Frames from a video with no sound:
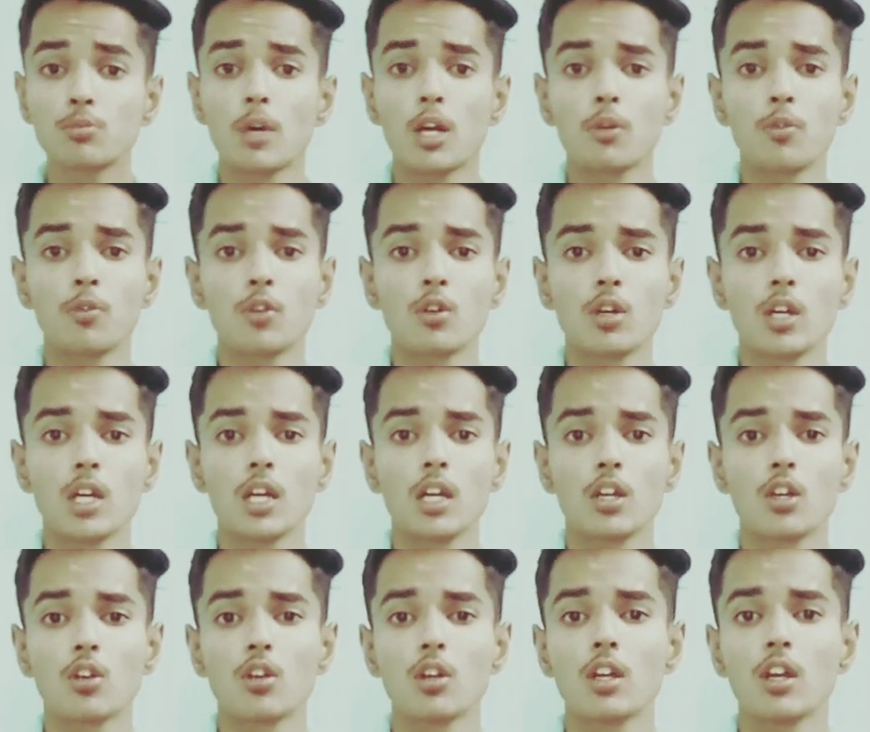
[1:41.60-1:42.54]
स्मार्टफोन होंगे
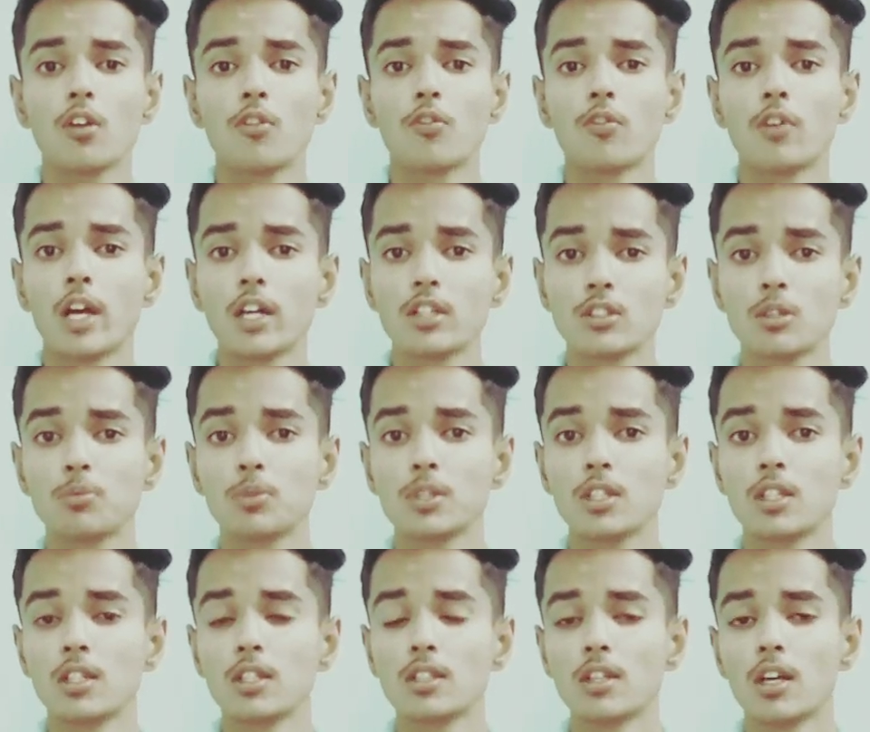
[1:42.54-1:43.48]
क्योंकि ये फ्लैगशिप
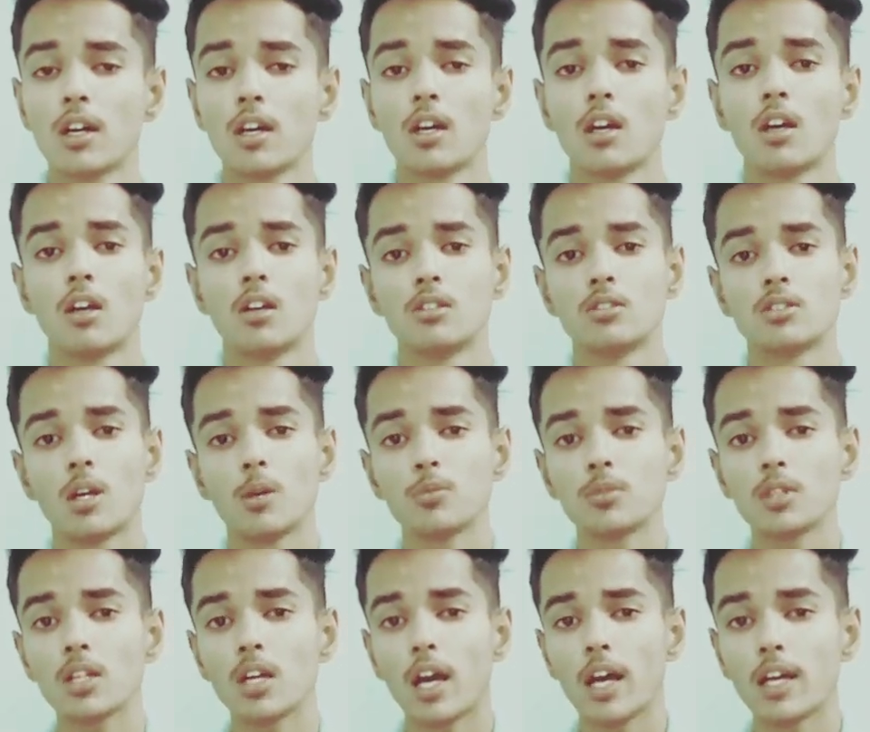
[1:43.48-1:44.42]
सीरीज़ है
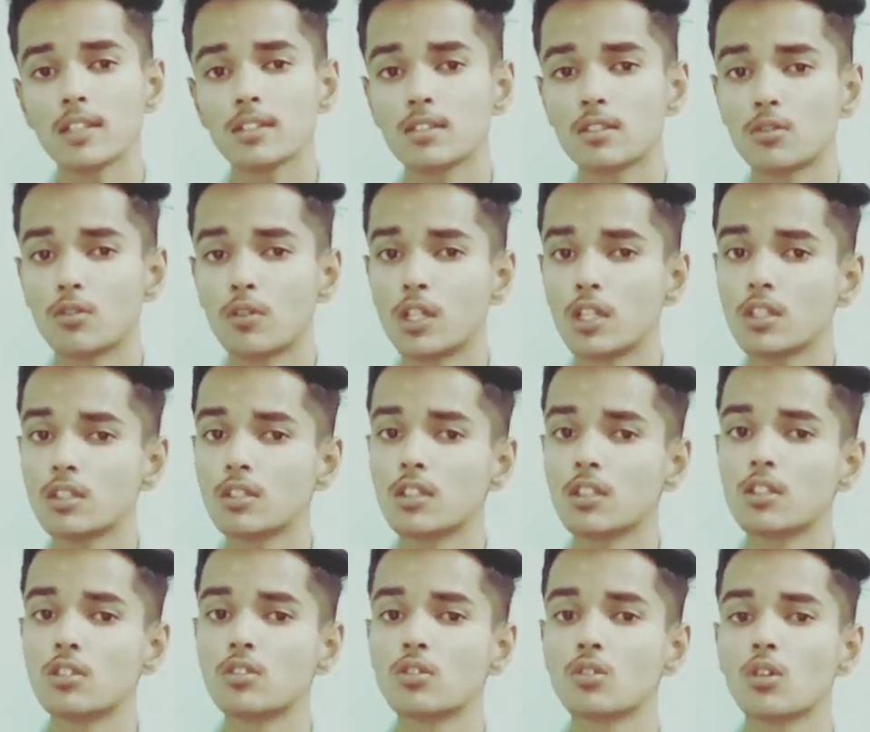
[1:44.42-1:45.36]
सैमसंग एस ट्वेंटी
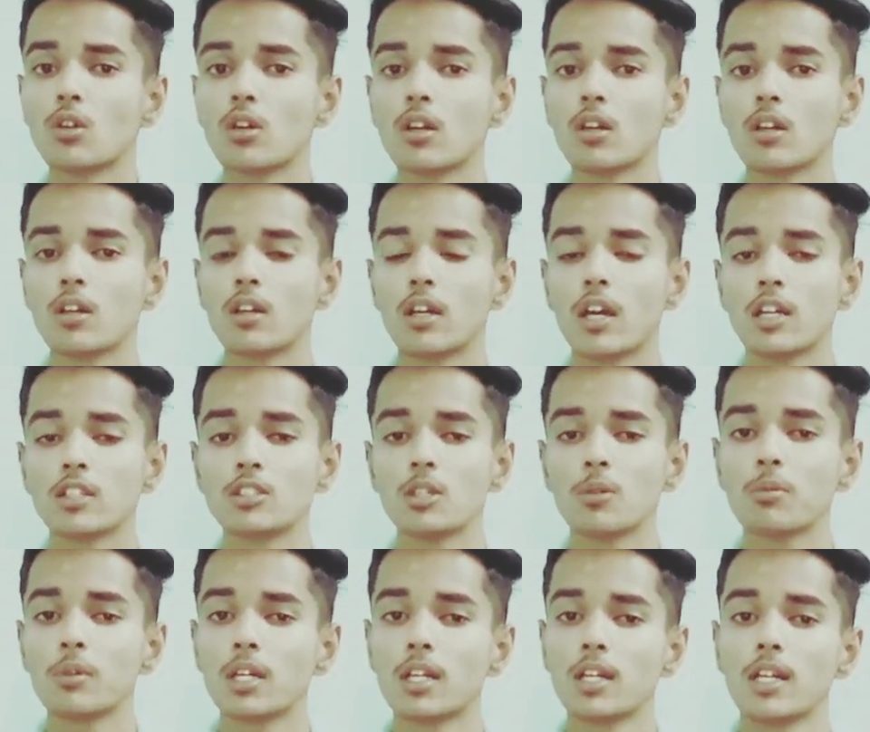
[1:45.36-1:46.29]
सीरीज़ को
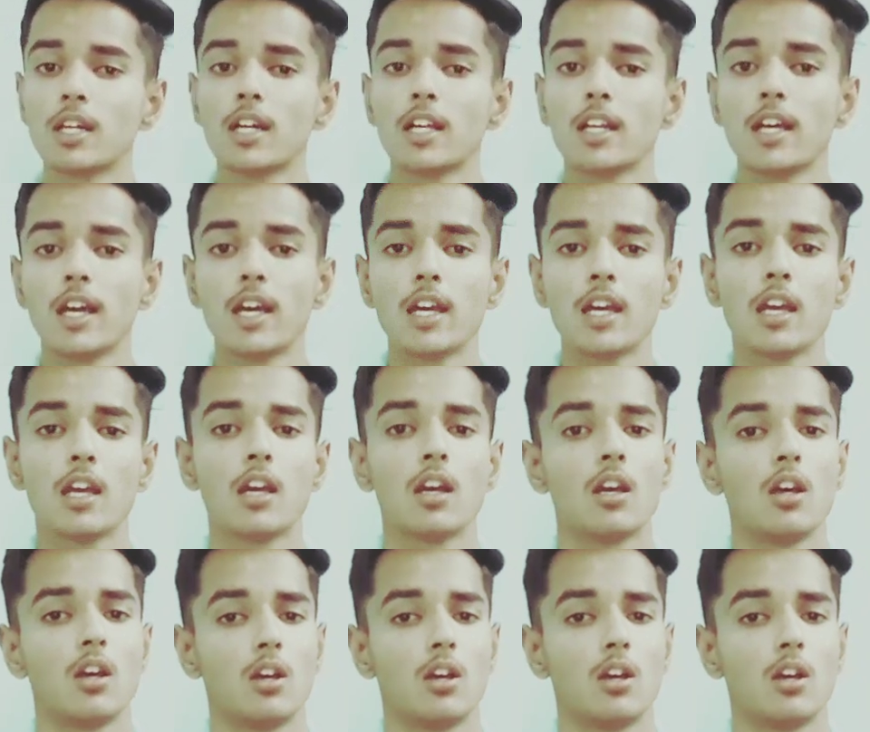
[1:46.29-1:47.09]
कैचअप करने के लिए आएगी